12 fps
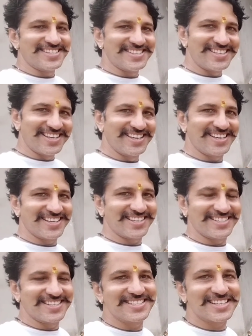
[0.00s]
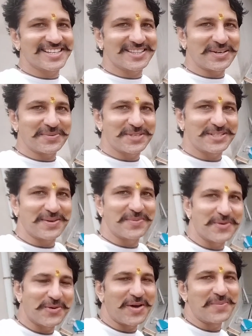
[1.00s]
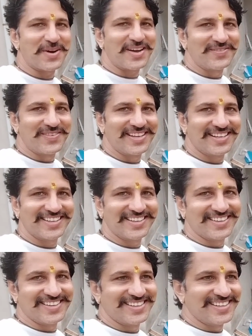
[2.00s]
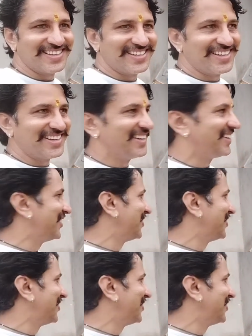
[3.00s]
जीजी जीजी की तरफ से सबको राम राम राम राम